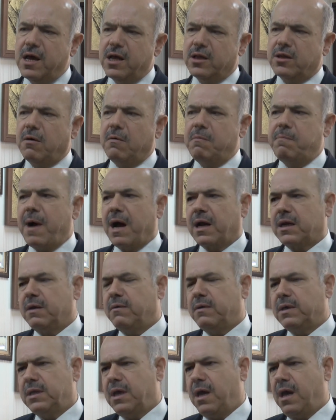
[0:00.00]
Tabii
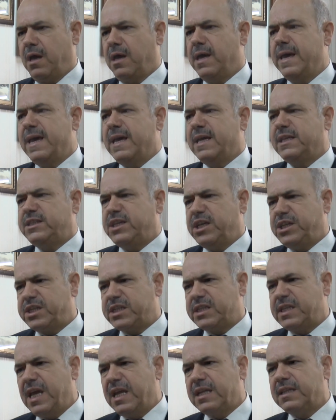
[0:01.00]
baklavada
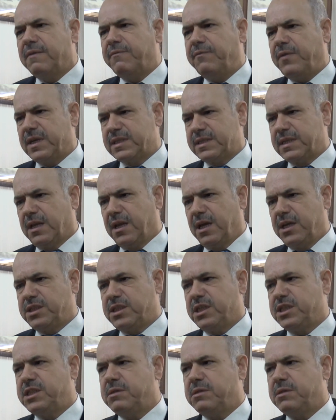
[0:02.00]
çeşitler de fazlalaştı.